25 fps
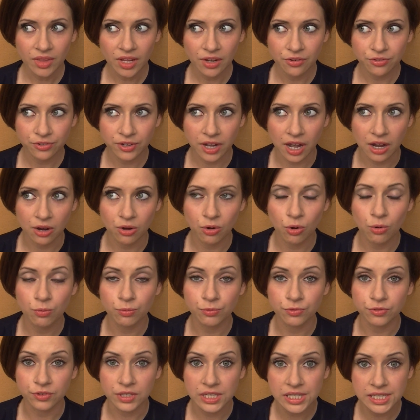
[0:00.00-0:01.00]
в каком
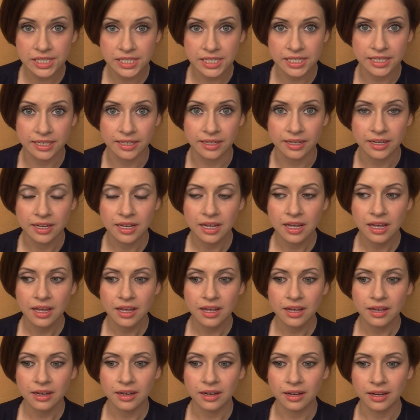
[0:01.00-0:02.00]
виде,
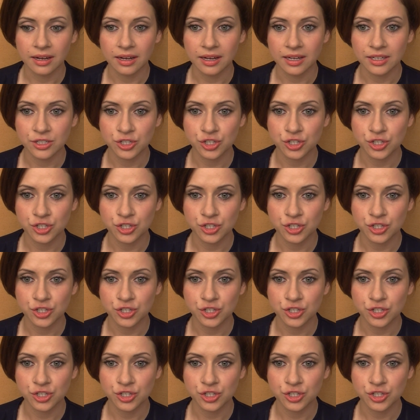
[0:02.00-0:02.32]
а,